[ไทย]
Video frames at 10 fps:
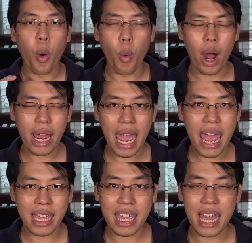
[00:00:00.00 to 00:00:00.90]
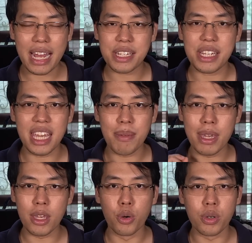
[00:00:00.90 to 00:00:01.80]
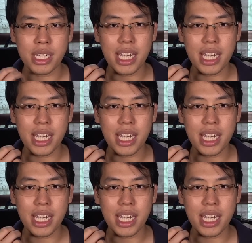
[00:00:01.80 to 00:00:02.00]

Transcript: หัว AES EBU